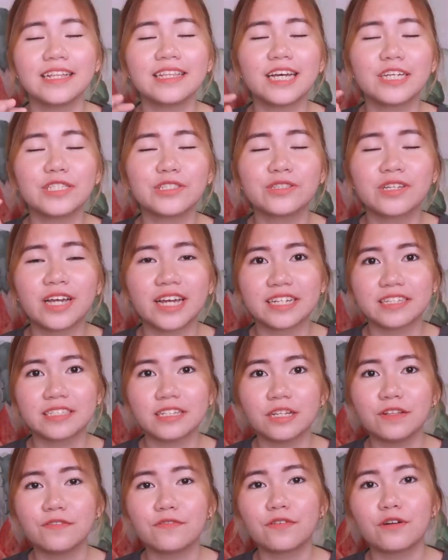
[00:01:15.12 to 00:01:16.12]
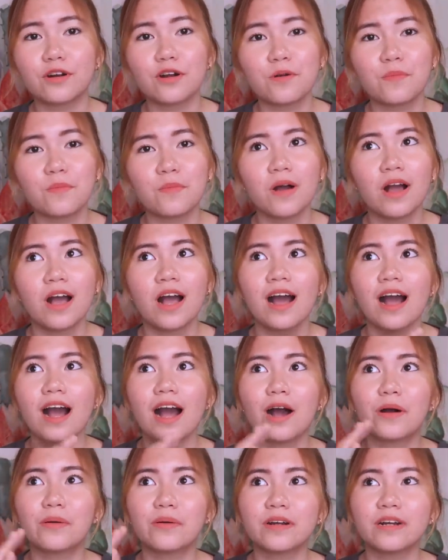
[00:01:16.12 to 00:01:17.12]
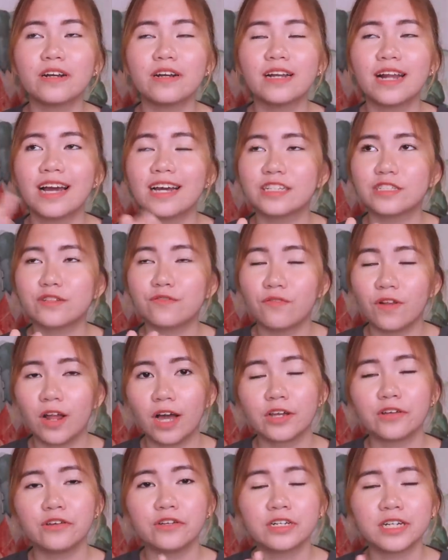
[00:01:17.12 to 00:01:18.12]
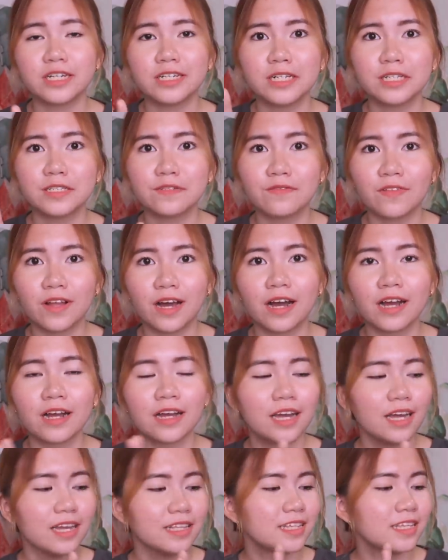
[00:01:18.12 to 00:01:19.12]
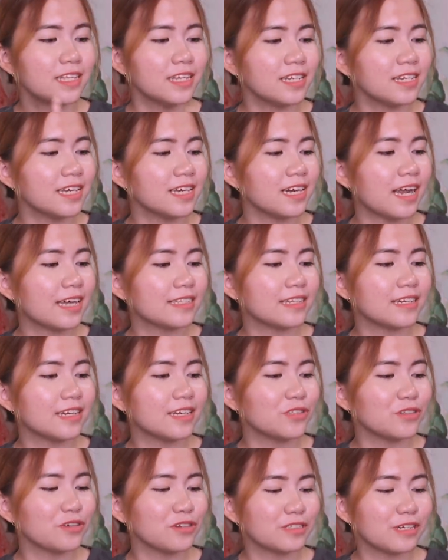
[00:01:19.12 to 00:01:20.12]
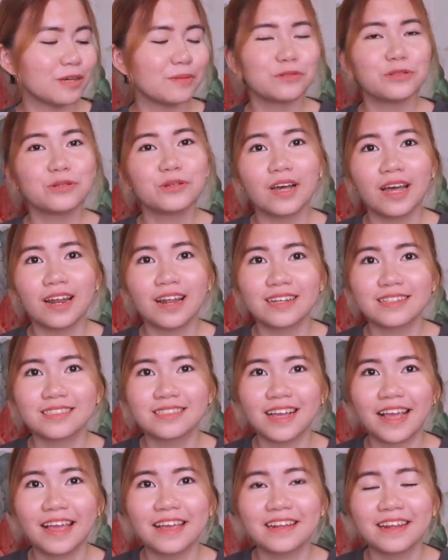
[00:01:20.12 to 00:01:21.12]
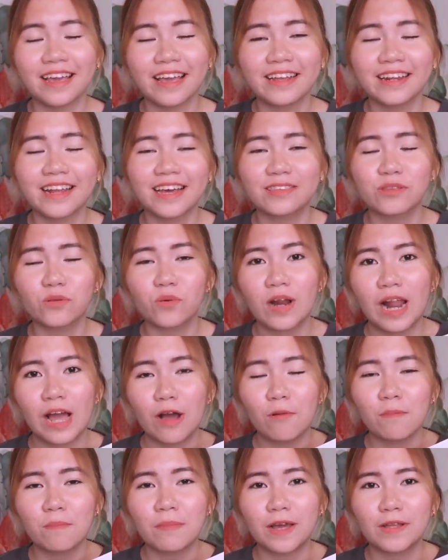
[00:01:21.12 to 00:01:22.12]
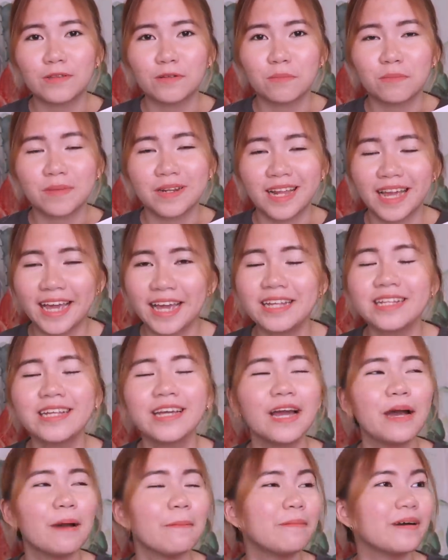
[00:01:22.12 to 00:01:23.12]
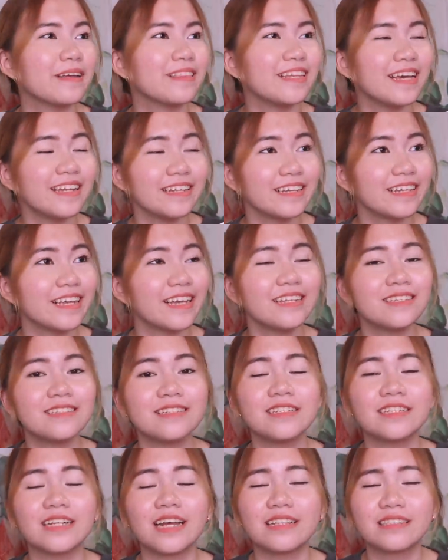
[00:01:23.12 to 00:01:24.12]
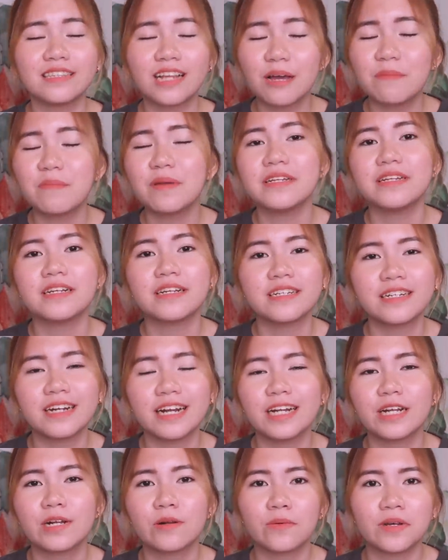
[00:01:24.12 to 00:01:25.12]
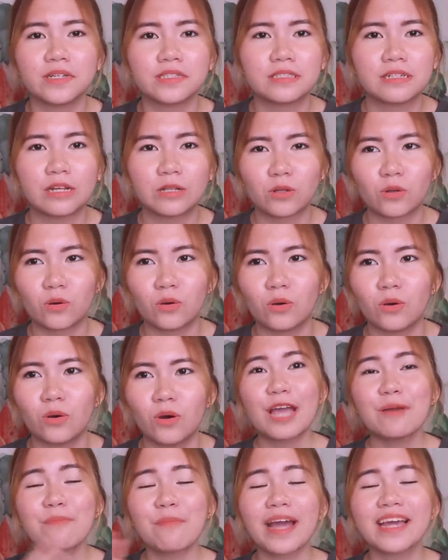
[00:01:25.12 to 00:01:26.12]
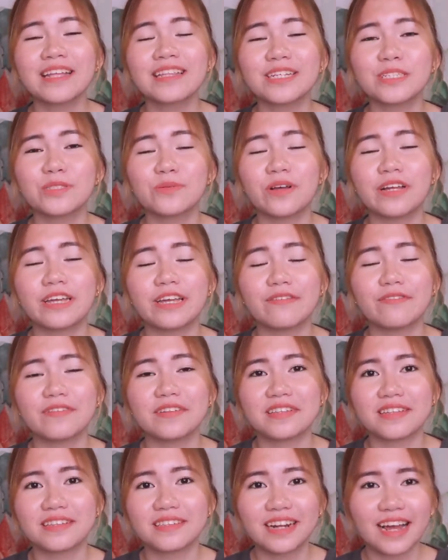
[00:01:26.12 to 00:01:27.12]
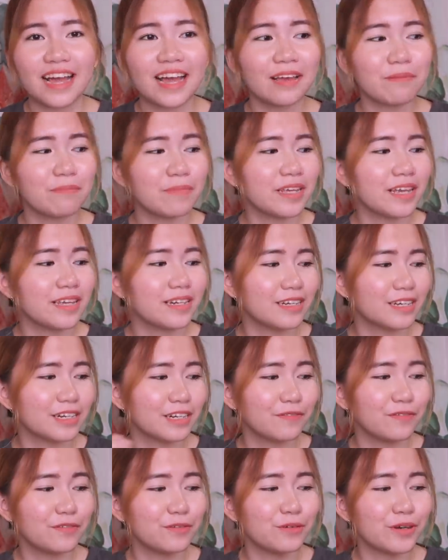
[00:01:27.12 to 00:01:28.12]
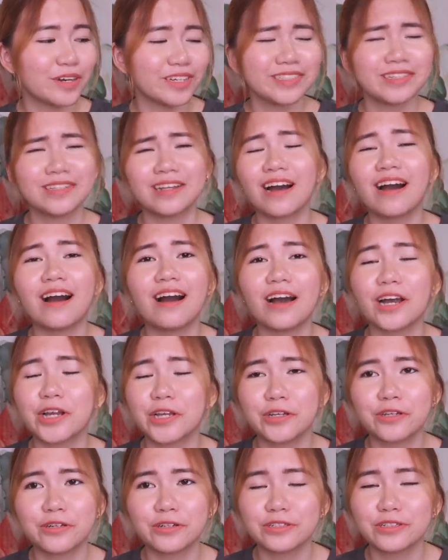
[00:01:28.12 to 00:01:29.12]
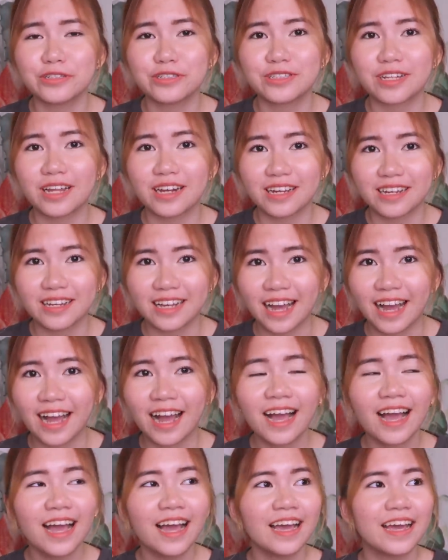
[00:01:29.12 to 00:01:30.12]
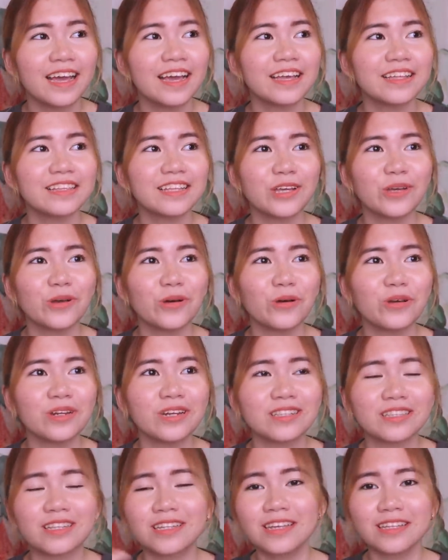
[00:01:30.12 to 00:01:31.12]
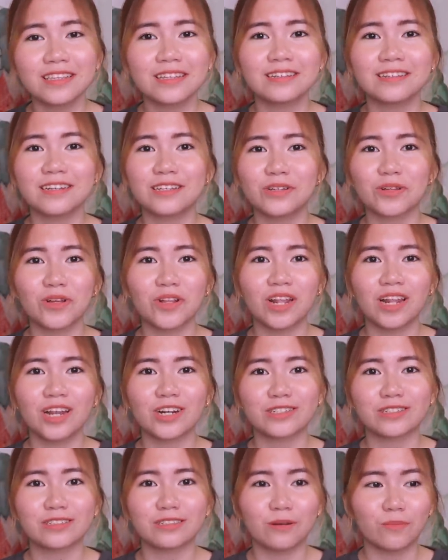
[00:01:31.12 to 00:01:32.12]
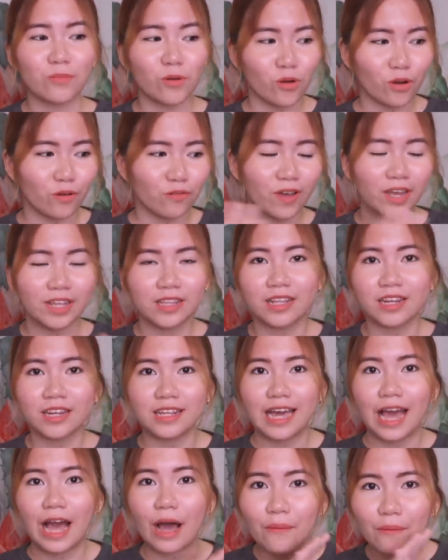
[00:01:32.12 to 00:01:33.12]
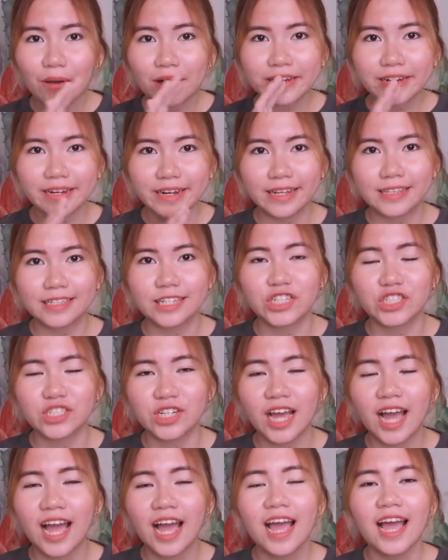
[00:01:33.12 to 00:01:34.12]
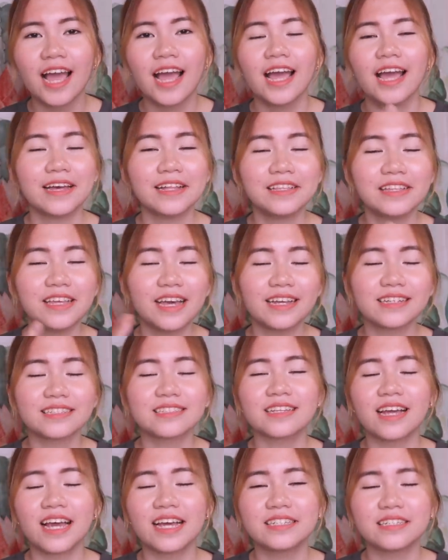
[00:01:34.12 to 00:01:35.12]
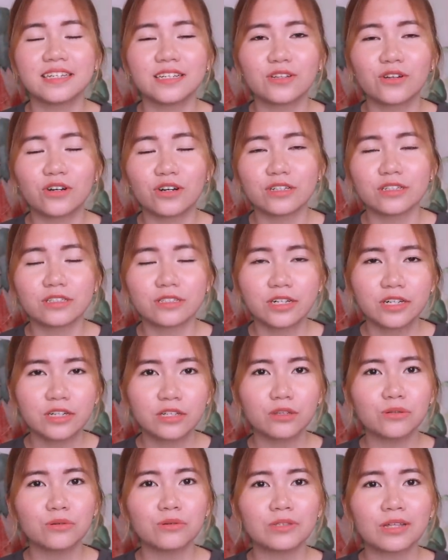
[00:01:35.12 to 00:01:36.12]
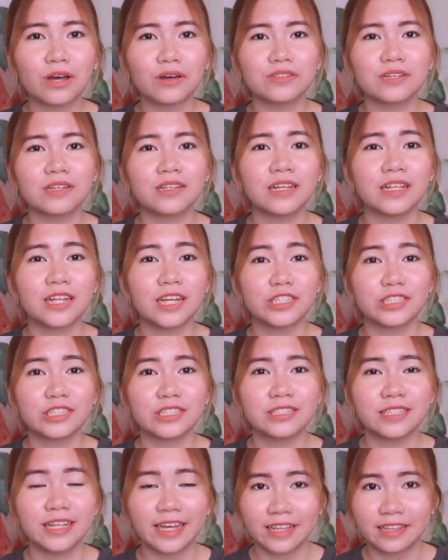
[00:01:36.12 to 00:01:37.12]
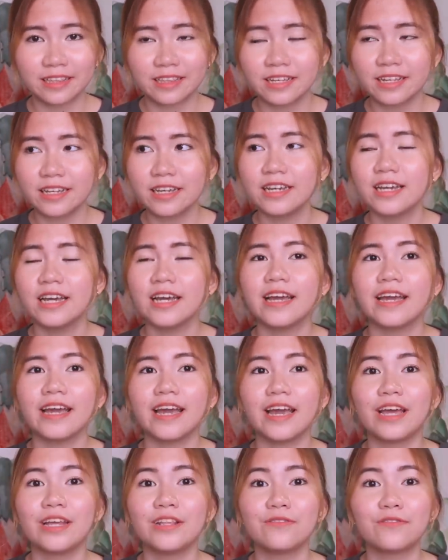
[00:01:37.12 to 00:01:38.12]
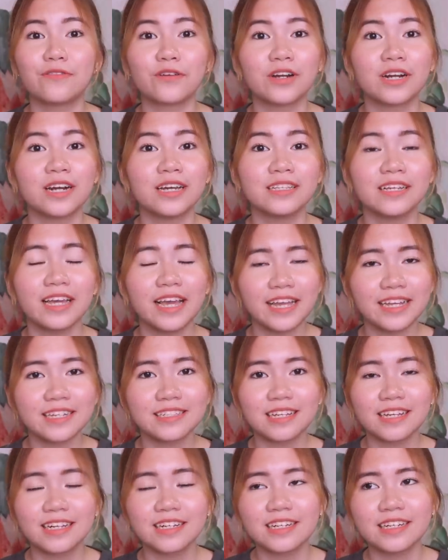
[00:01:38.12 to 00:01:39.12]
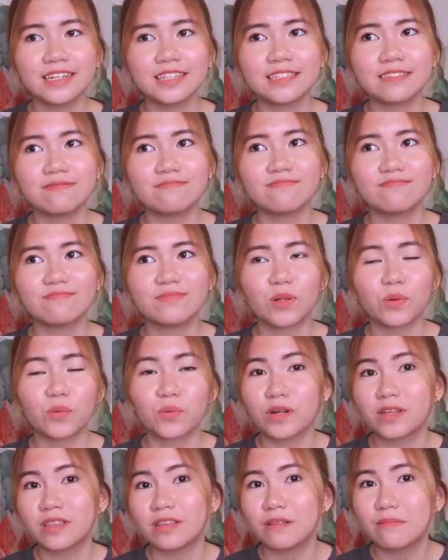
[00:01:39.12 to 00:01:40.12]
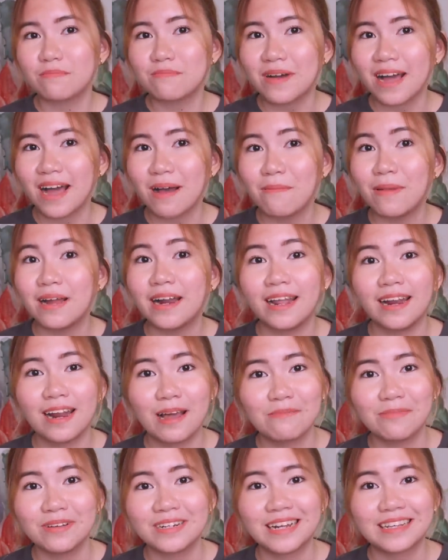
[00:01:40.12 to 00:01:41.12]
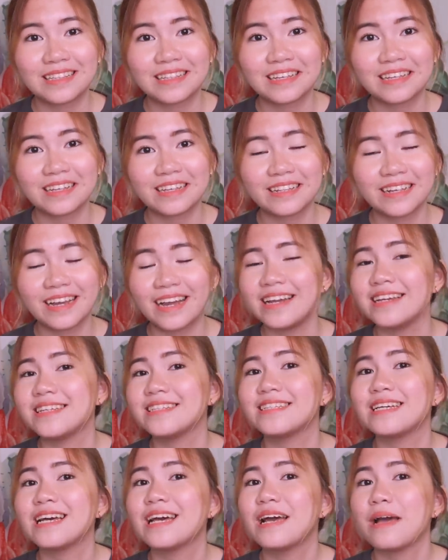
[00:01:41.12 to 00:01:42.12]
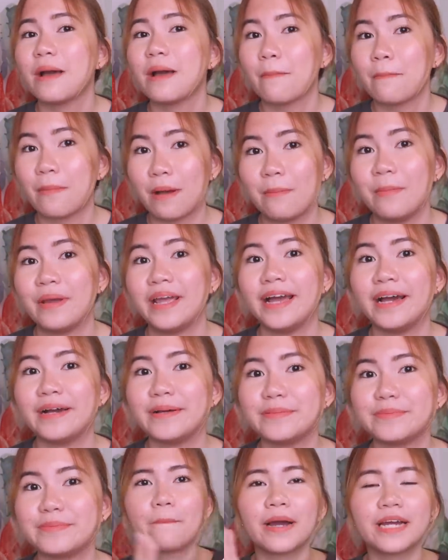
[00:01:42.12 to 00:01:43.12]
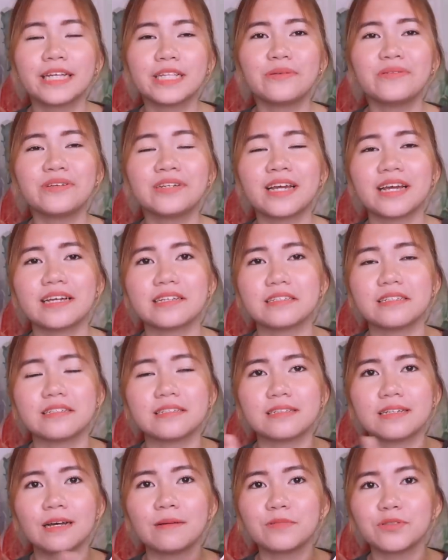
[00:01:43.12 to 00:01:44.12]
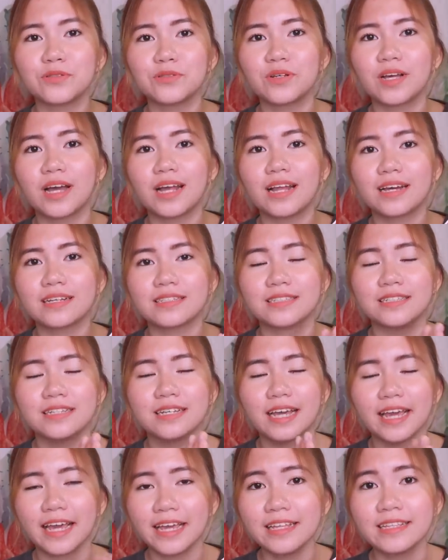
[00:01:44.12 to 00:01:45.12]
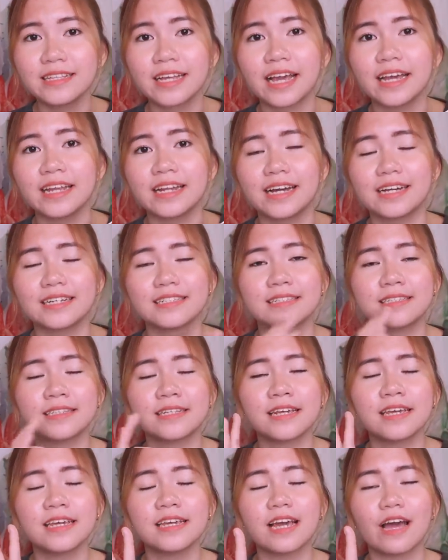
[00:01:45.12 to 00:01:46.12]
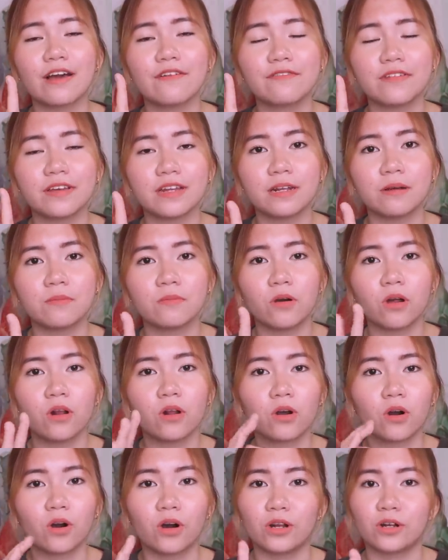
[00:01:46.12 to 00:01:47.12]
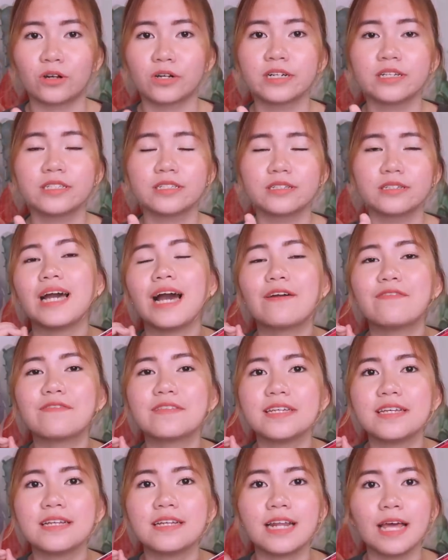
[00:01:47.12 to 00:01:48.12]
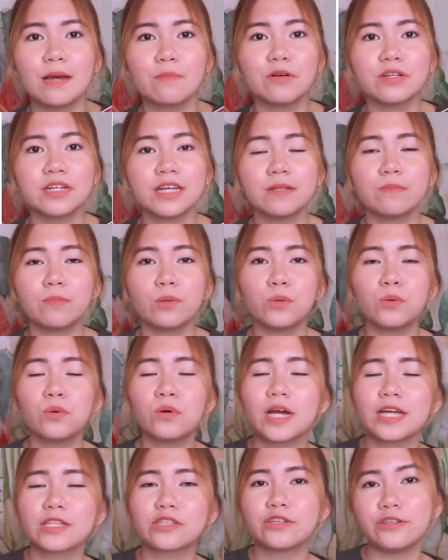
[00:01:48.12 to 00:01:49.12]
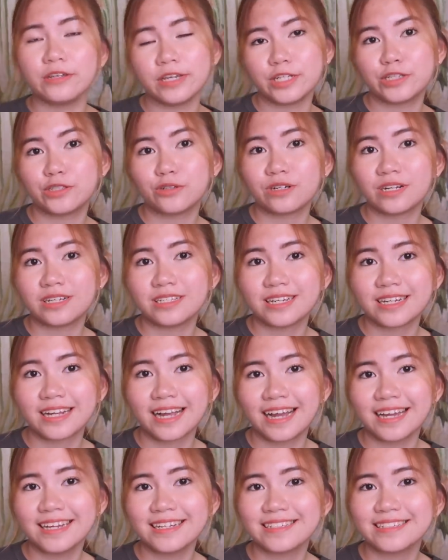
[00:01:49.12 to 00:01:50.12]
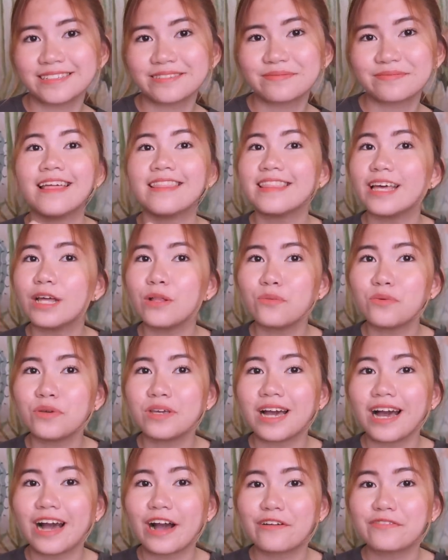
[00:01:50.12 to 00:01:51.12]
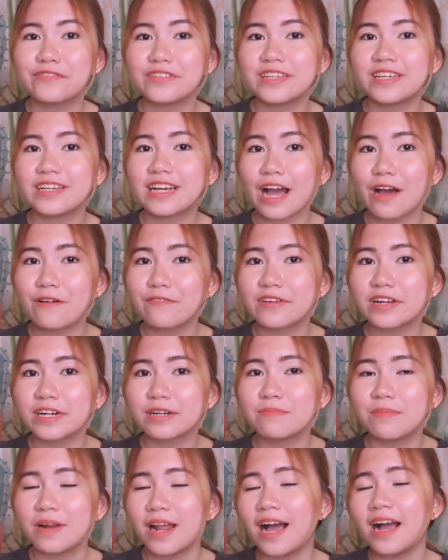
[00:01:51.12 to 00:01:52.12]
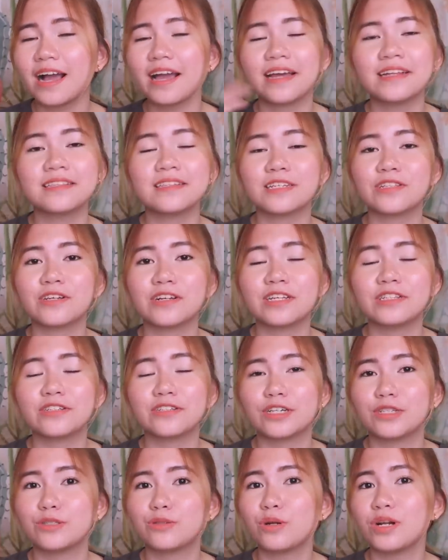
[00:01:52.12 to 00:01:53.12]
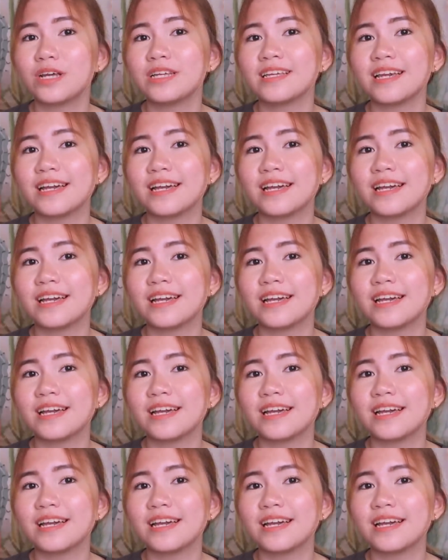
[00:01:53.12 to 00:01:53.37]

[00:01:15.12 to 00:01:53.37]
And as you guys seen from our last vlog, yung Genius vlog, tinignan natin itong Samsung Galaxy A9 at wala akong planong bilhin. But then again, since ang daming nagre-request nito, I might as well give it a try, bigyan ng review kasi nakaka-curious talaga. And ayoko nang tinitignan ko na lang siya sa mall. Finally, hawak na natin siya. And yes, guys, it cost 32,990 And for an A series, worth it ba? Malalaman natin yan guys mamaya. By the way guys, the Samsung Galaxy A9 has three available colors. We have the lemonade blue, ito yung itsura niya guys. And then we have the caviar black, and ito rin yung itsura